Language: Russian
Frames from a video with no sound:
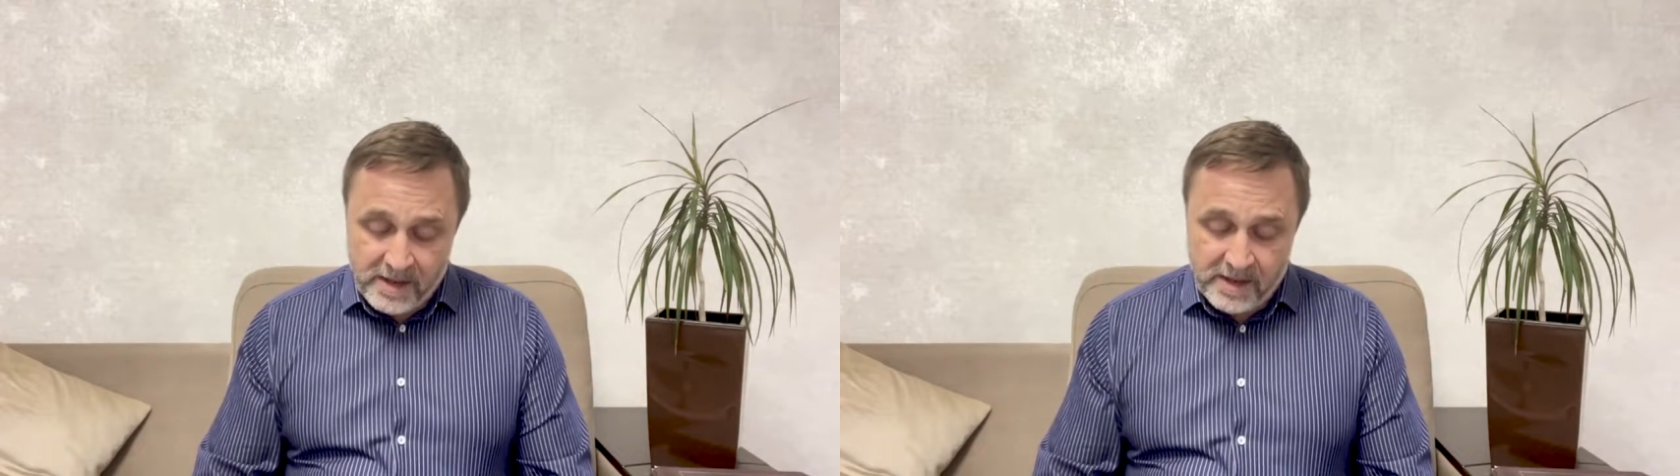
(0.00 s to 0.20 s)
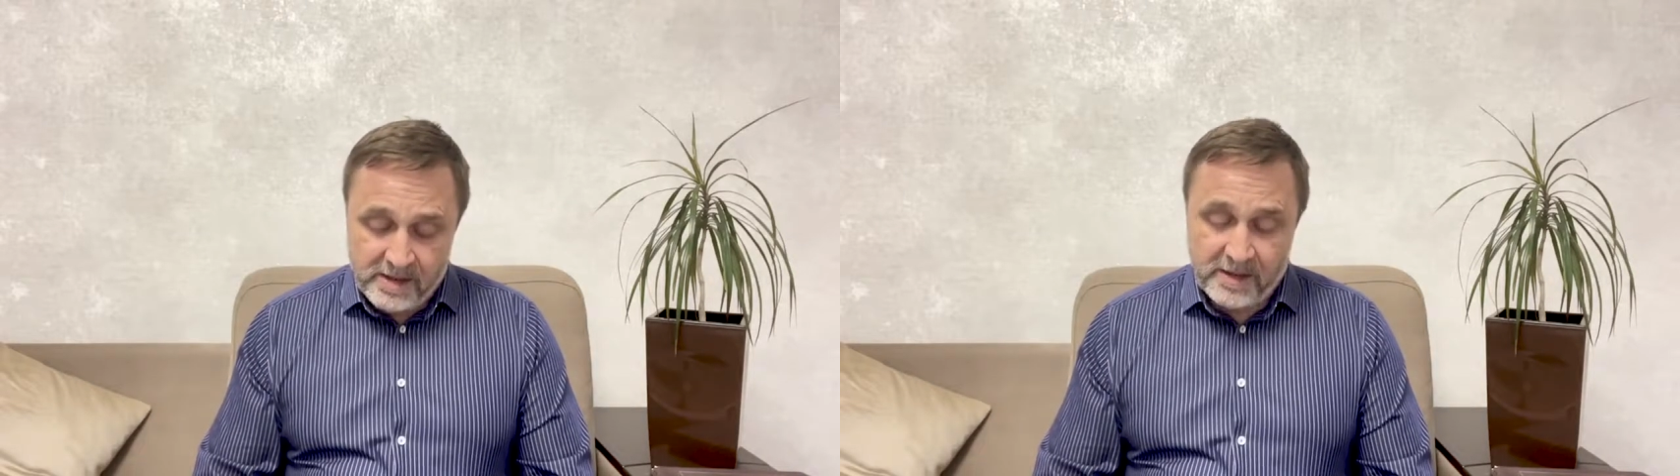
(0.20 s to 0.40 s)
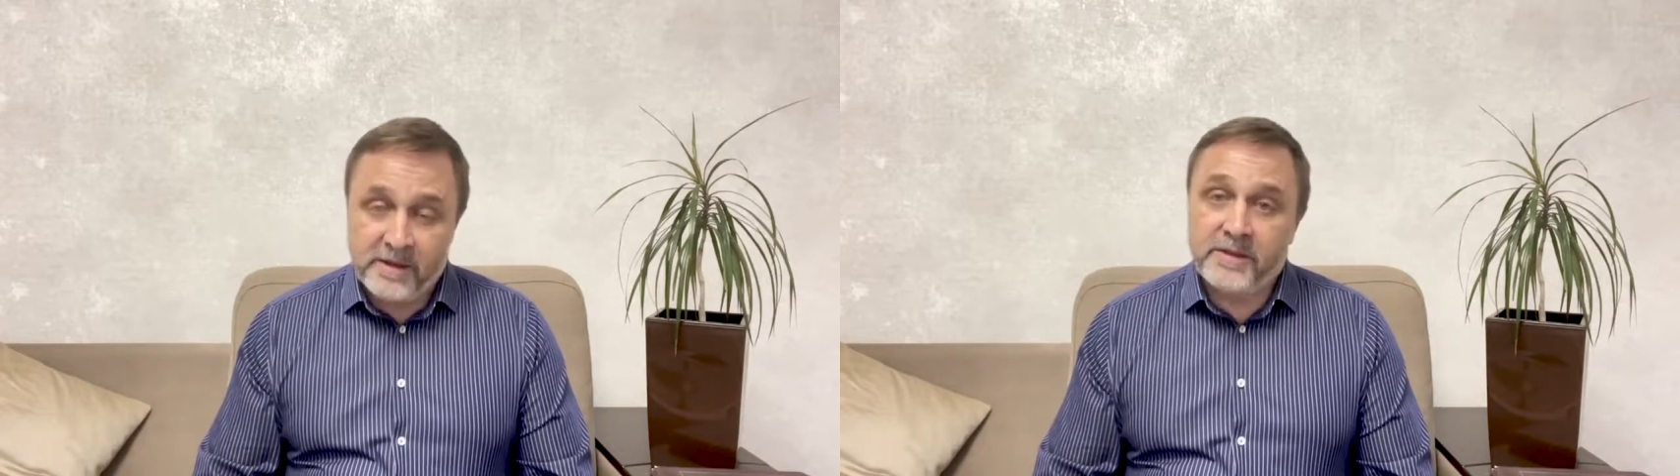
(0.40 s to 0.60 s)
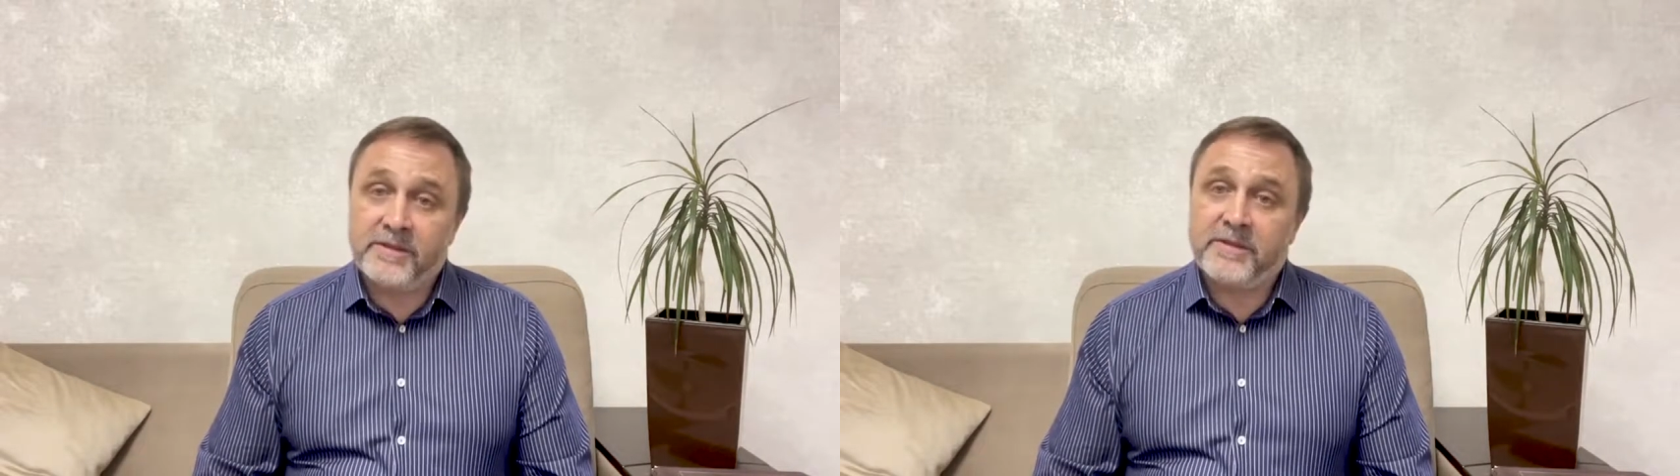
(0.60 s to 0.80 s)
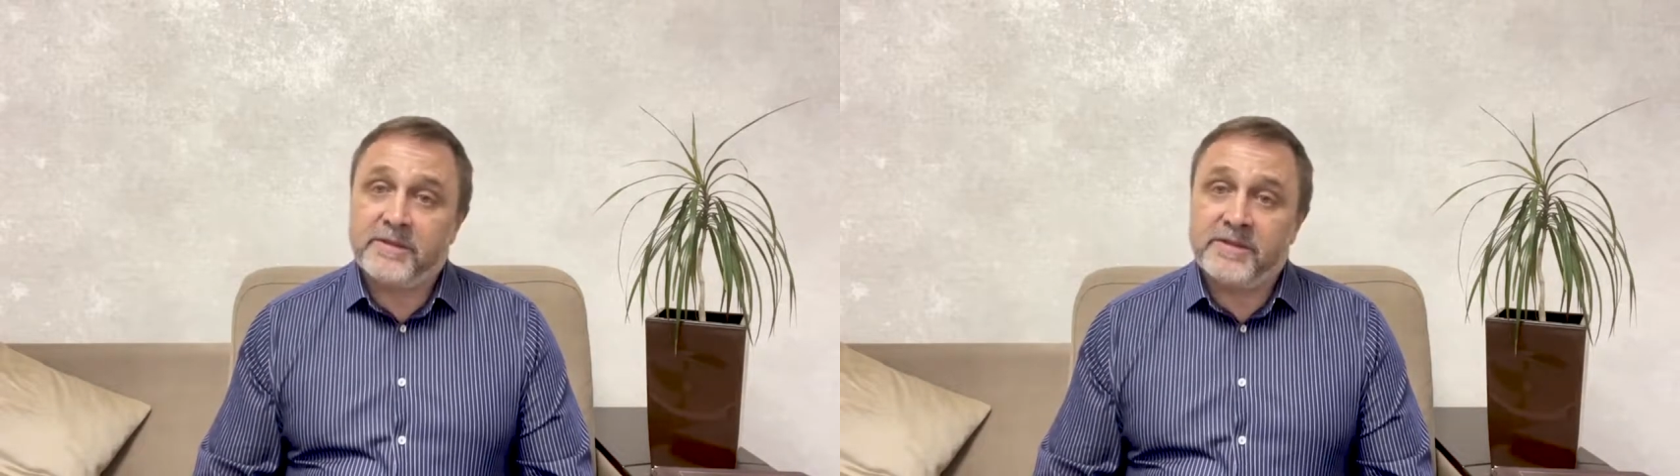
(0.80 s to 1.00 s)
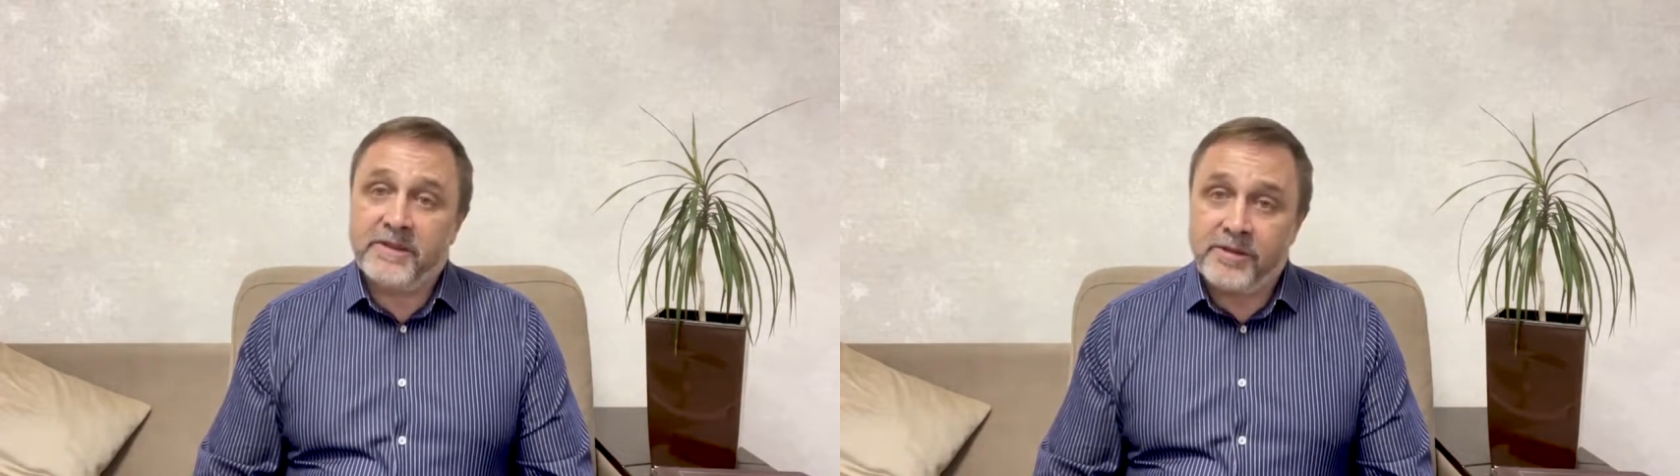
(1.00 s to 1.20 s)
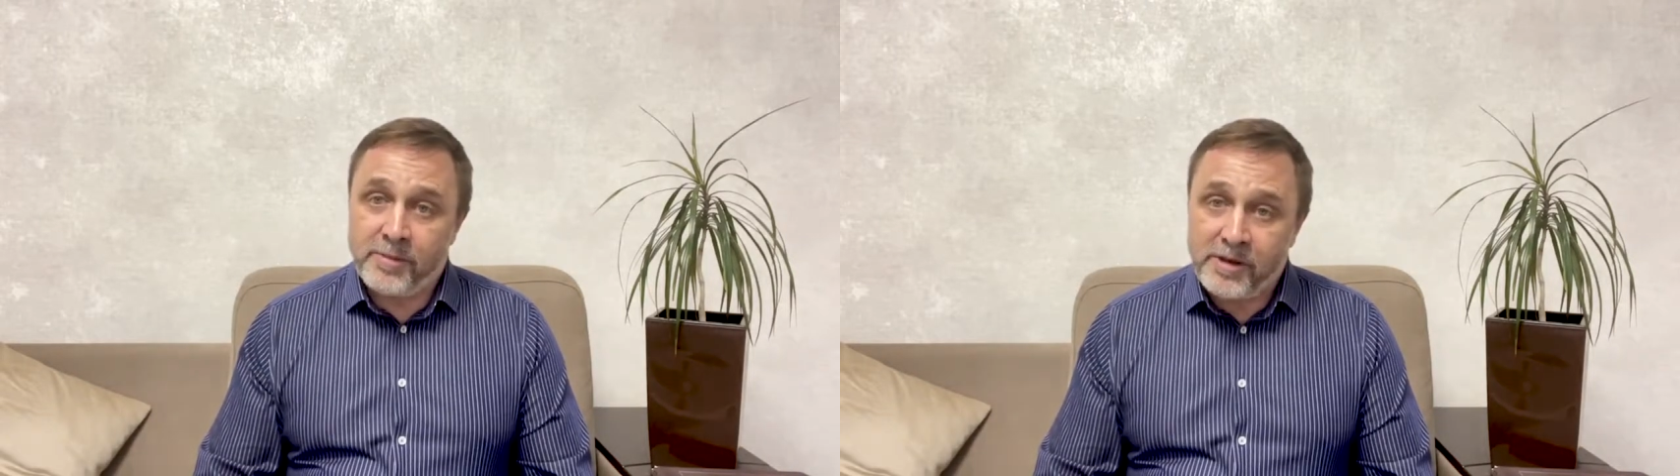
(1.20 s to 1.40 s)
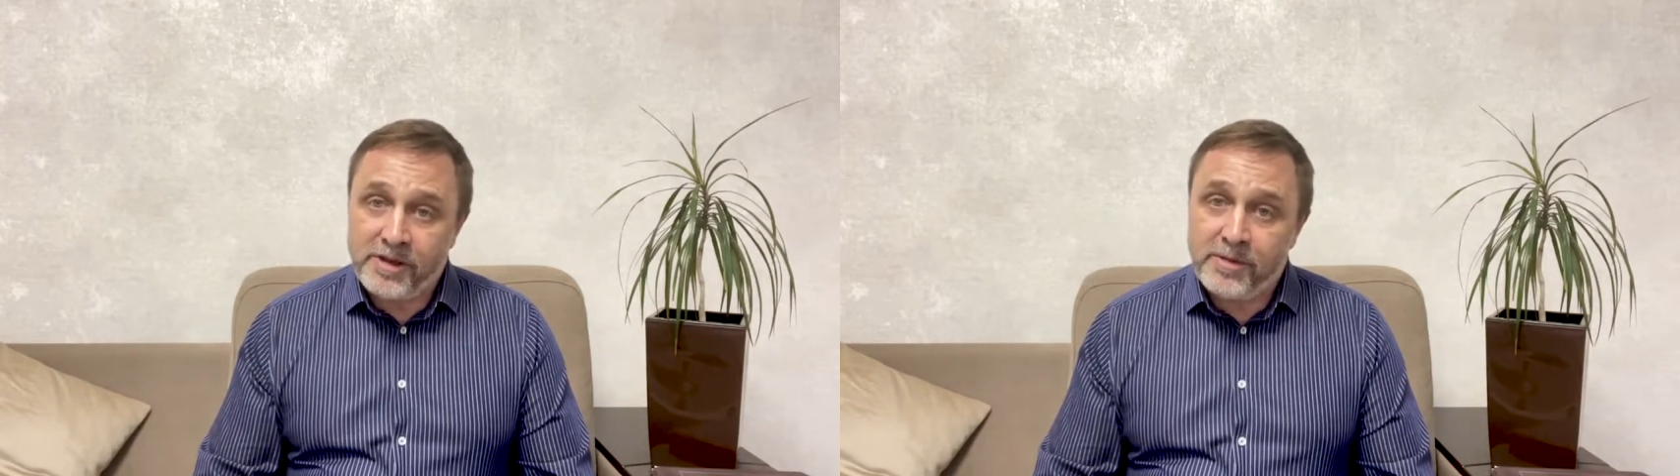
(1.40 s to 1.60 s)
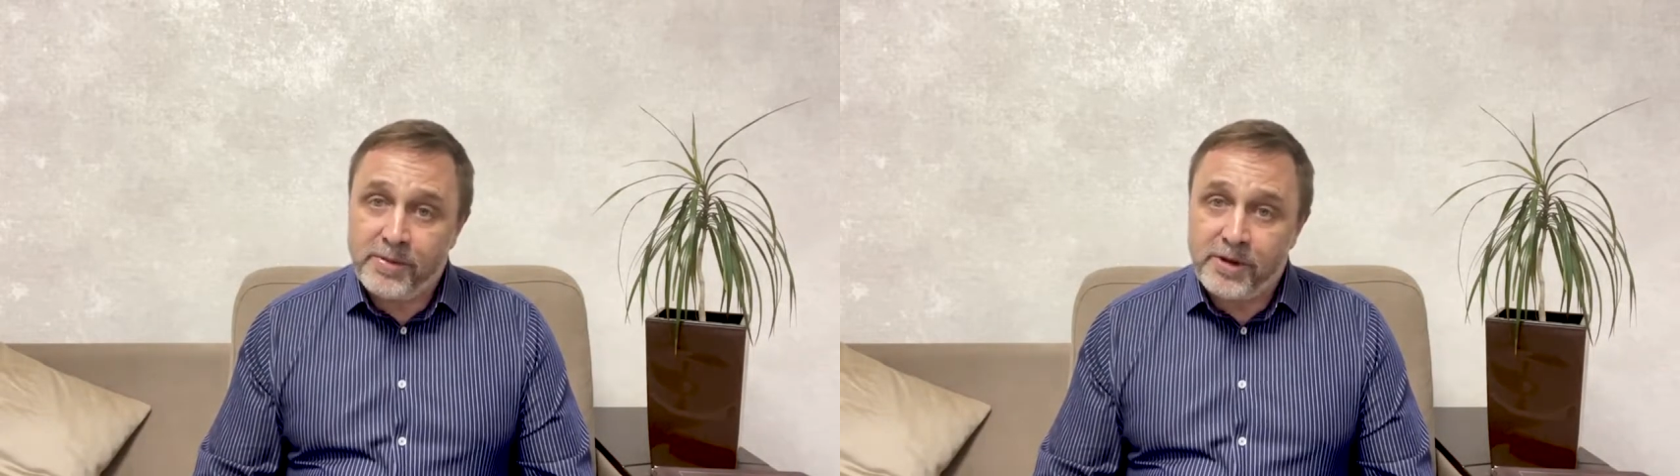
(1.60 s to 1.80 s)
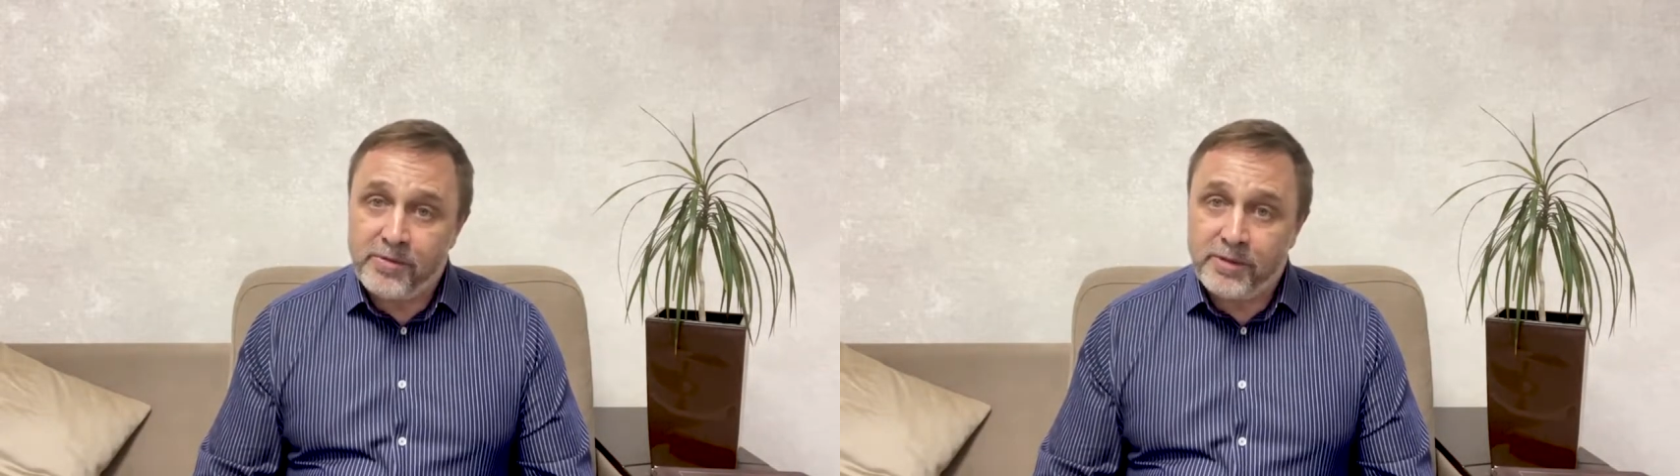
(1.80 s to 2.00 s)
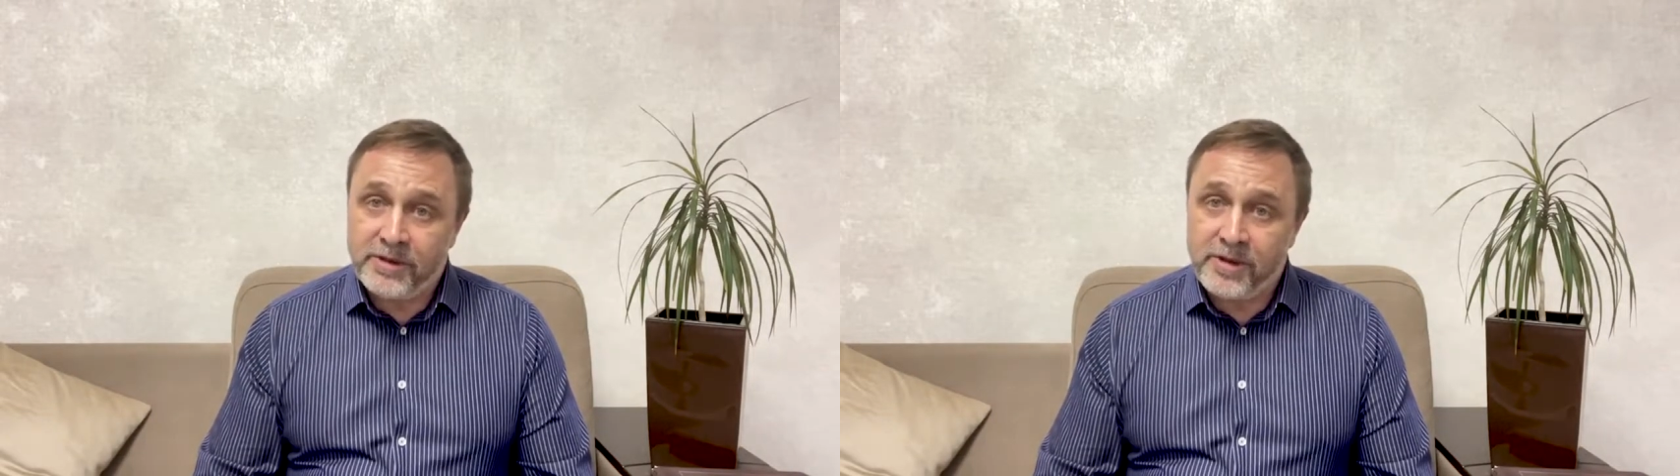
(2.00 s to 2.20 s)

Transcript: Э, Современный перевод